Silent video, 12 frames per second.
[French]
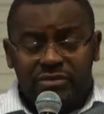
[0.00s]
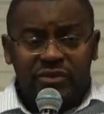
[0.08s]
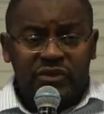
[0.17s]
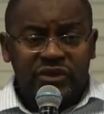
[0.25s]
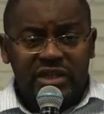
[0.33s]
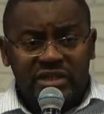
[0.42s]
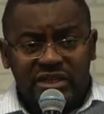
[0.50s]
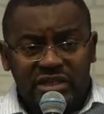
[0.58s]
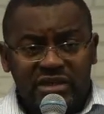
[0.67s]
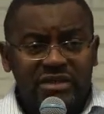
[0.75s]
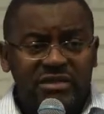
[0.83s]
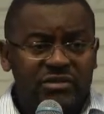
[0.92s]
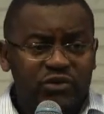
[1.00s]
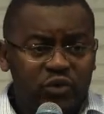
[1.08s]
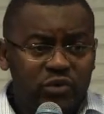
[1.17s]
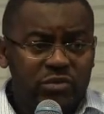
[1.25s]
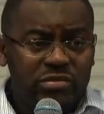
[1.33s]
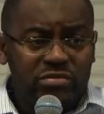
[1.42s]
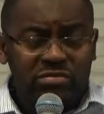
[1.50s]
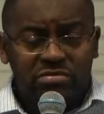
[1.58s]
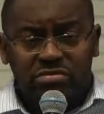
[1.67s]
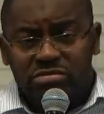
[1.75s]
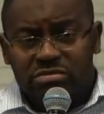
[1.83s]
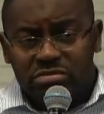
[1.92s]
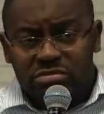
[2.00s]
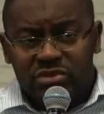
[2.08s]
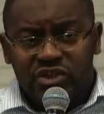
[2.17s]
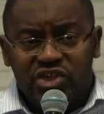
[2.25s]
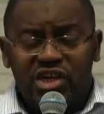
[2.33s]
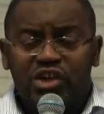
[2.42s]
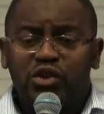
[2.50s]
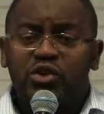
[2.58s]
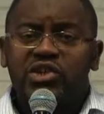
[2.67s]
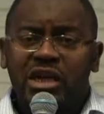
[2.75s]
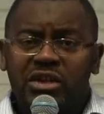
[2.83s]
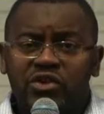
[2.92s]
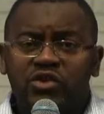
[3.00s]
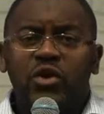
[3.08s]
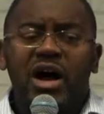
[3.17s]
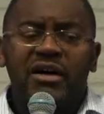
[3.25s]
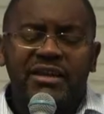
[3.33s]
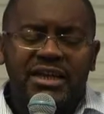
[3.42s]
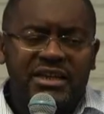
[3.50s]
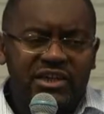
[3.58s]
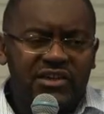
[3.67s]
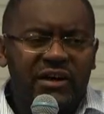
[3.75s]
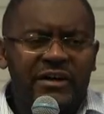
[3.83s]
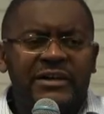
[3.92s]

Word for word: C'est-à-dire, nous échangeons chaque jour avec des gens